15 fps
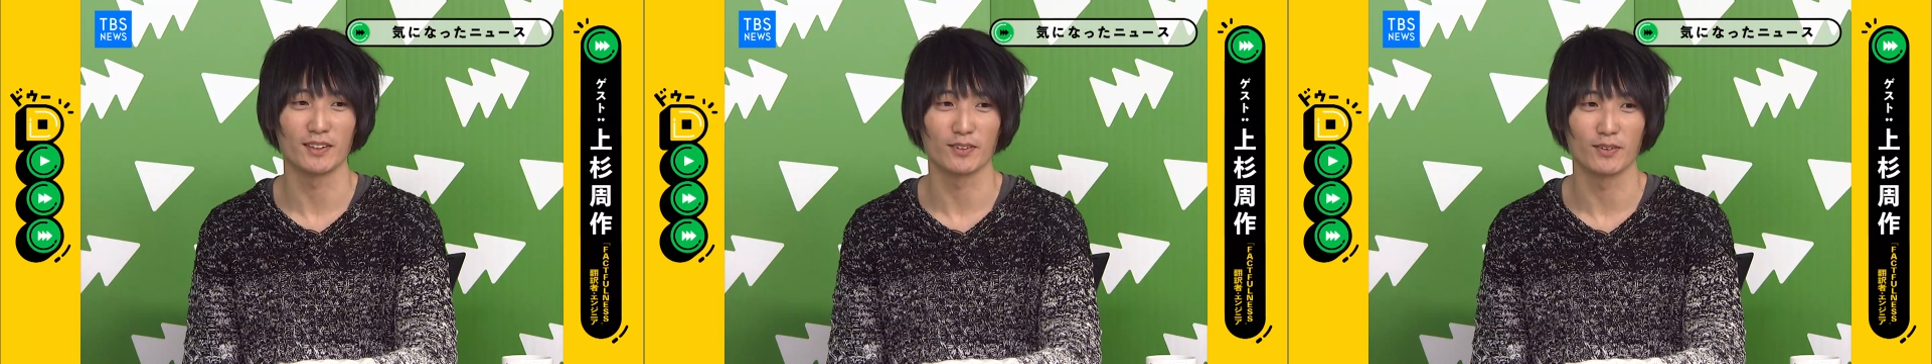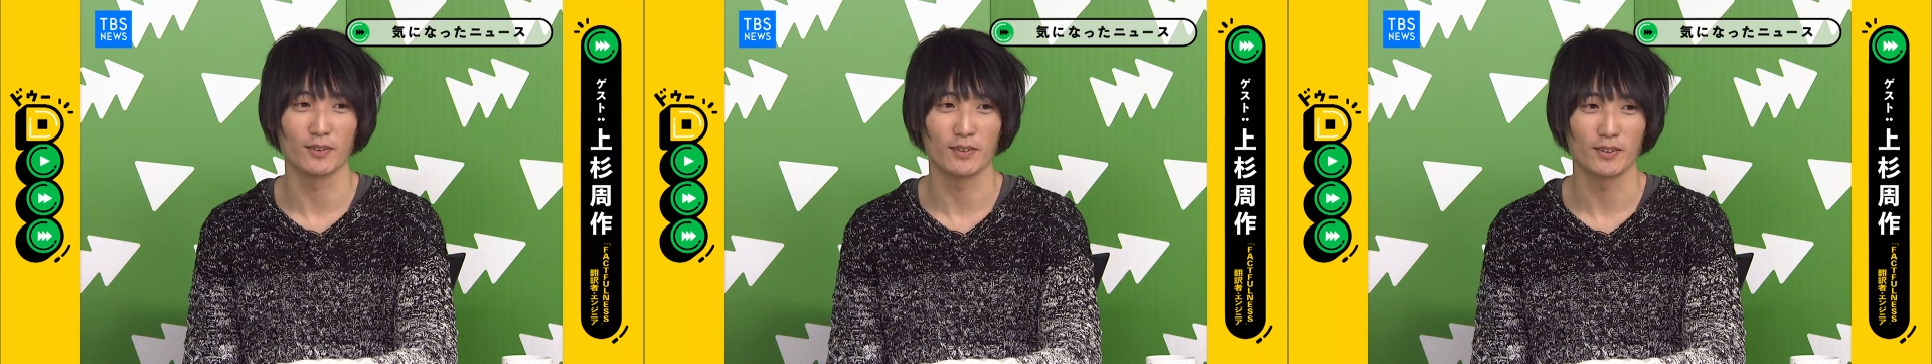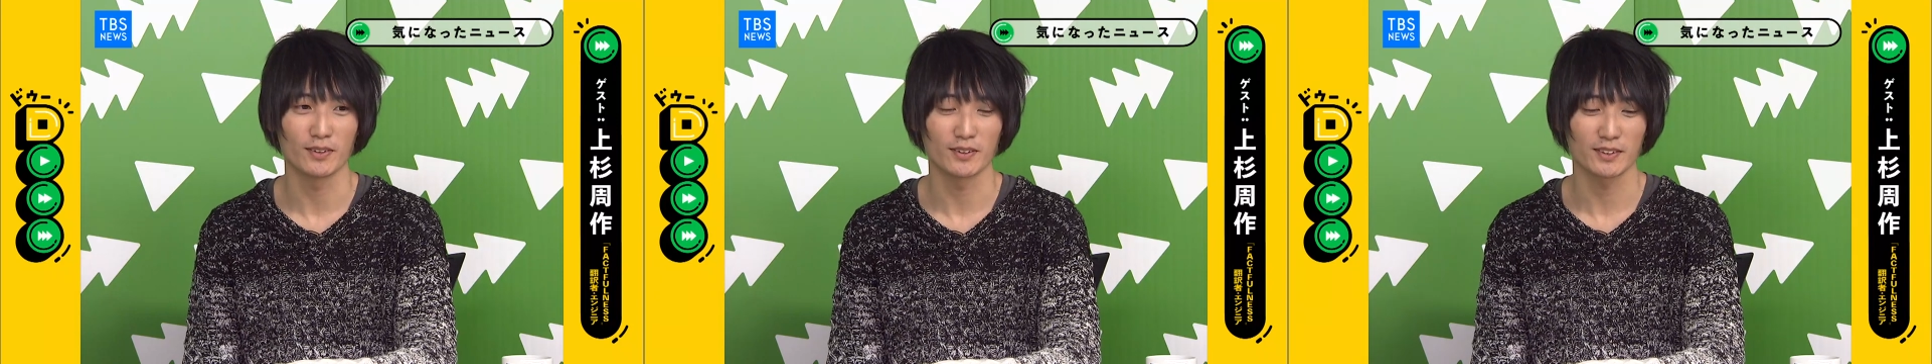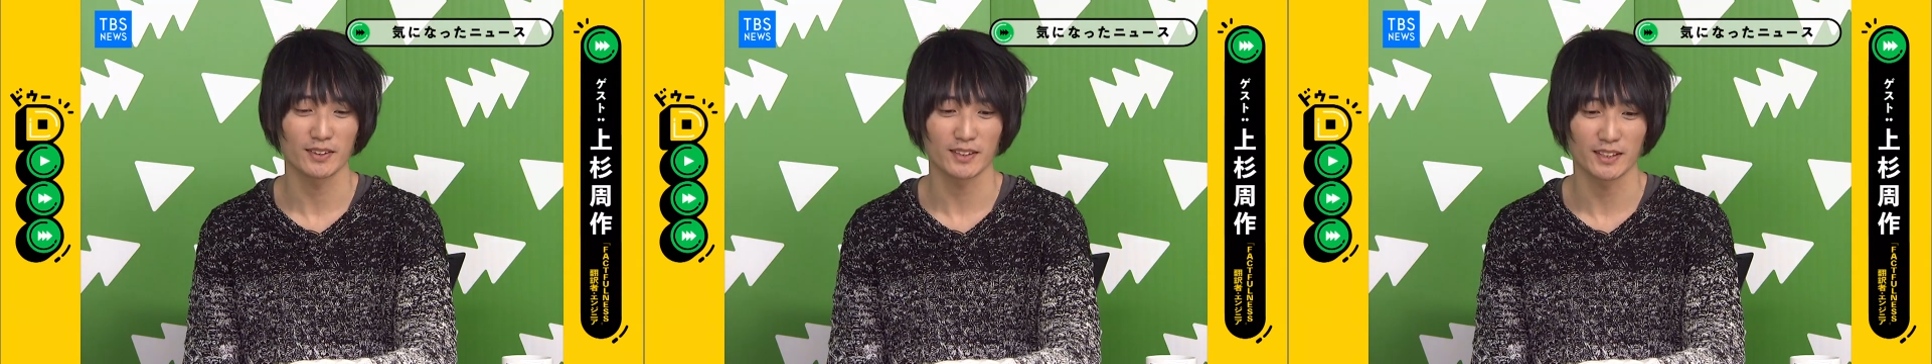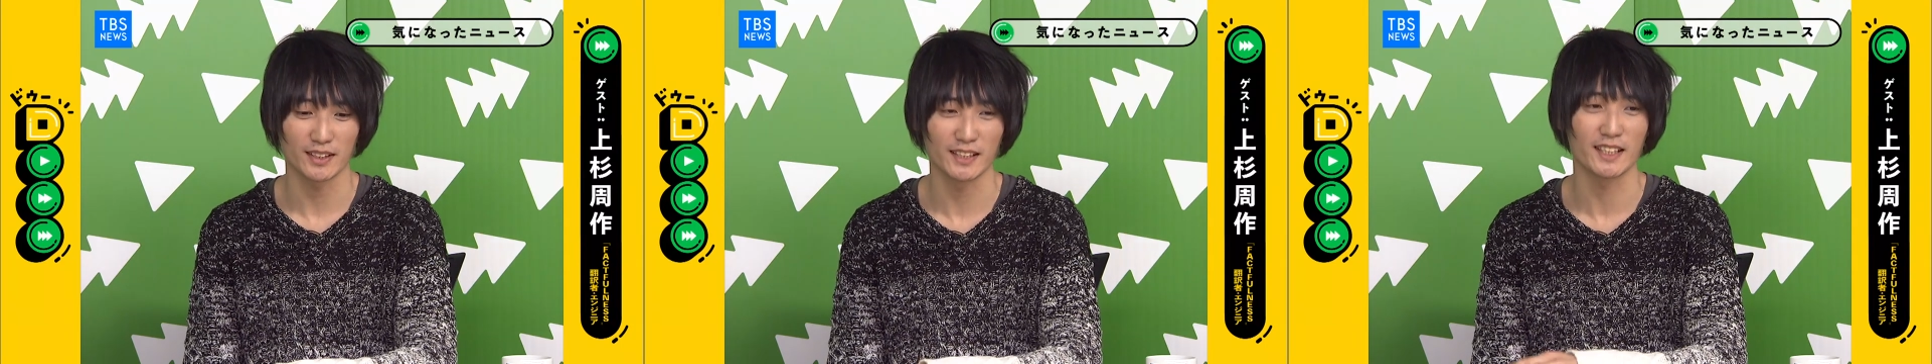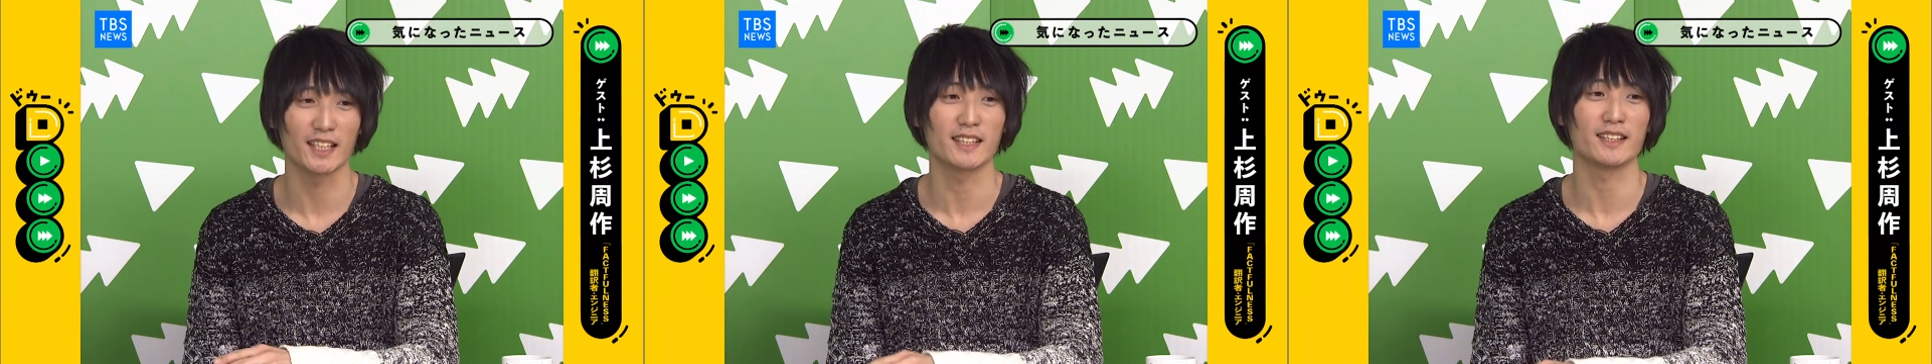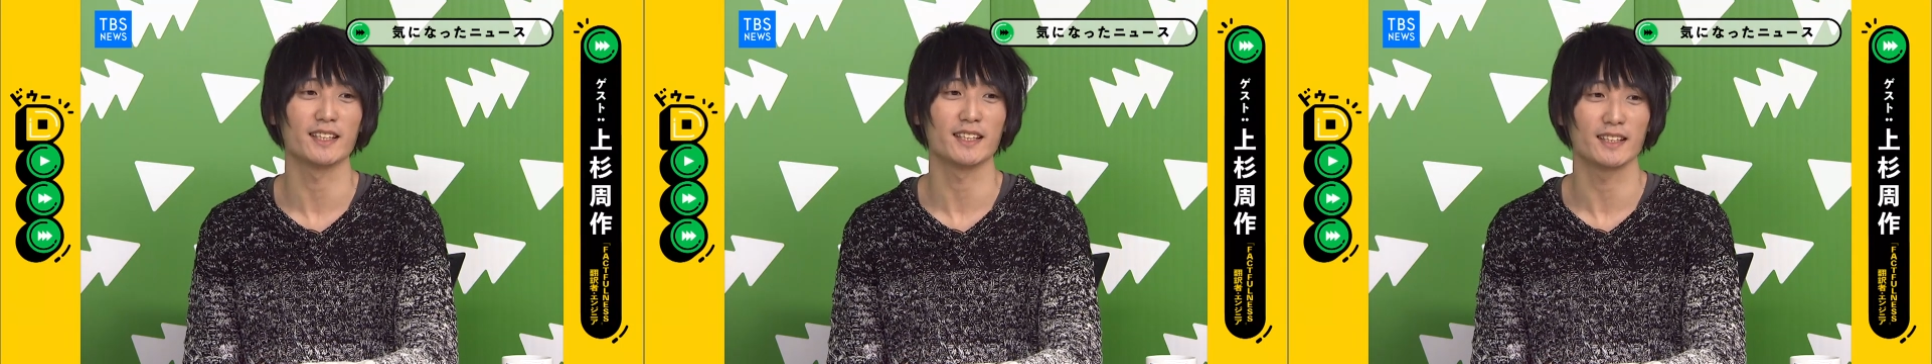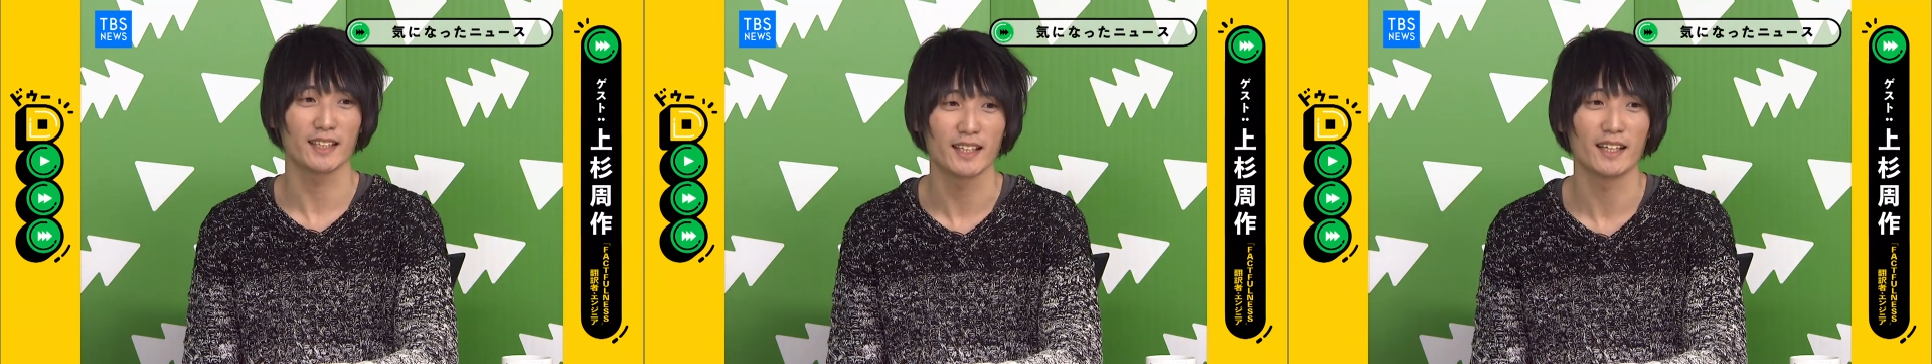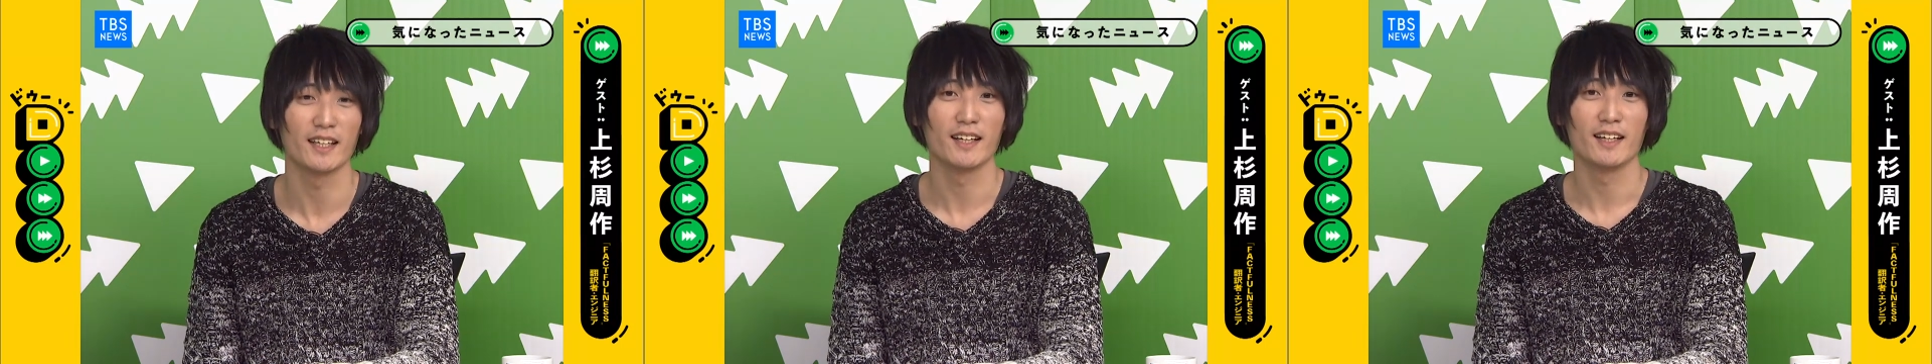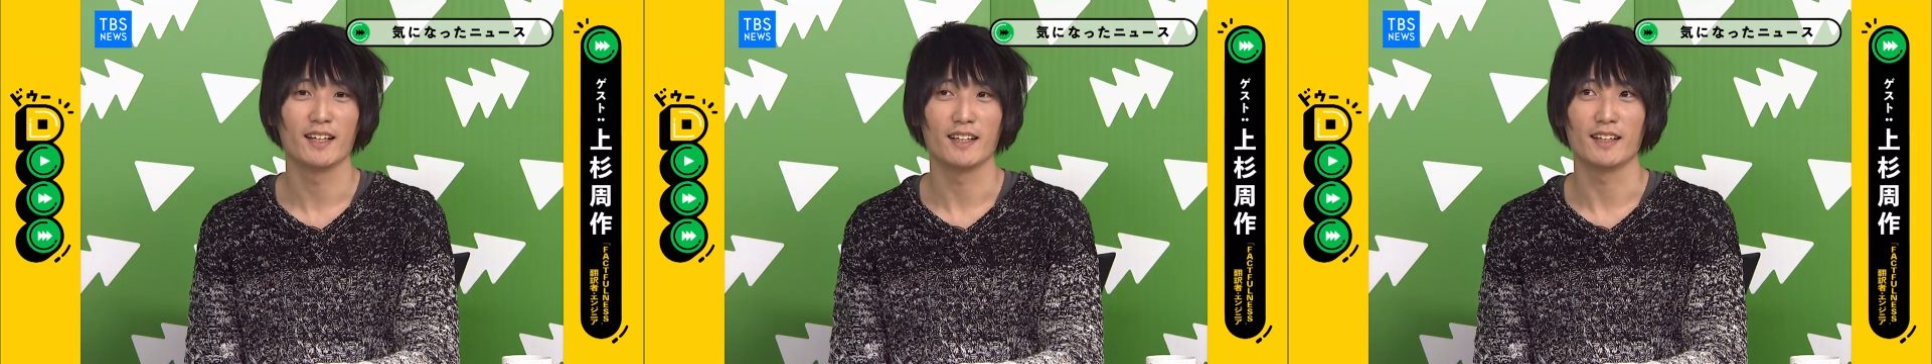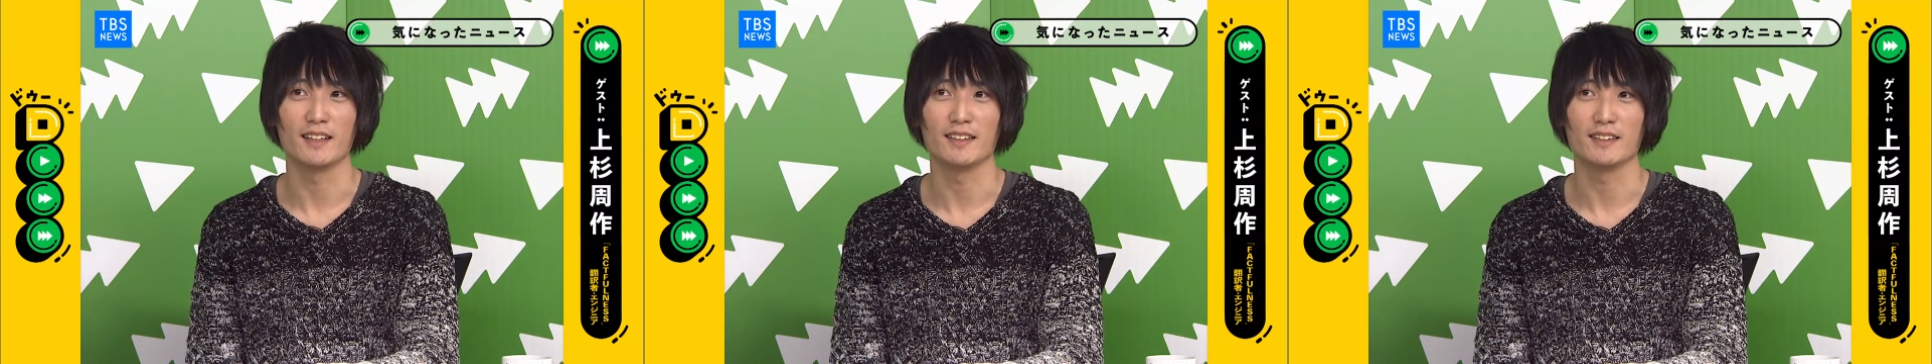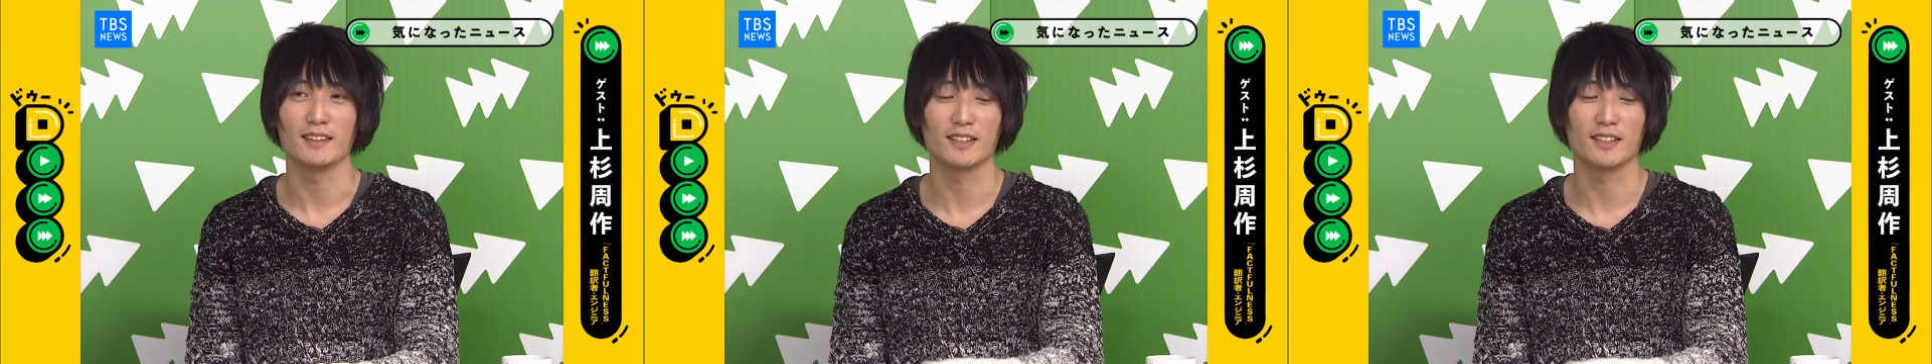い、あの気になっていて、うんうんうん、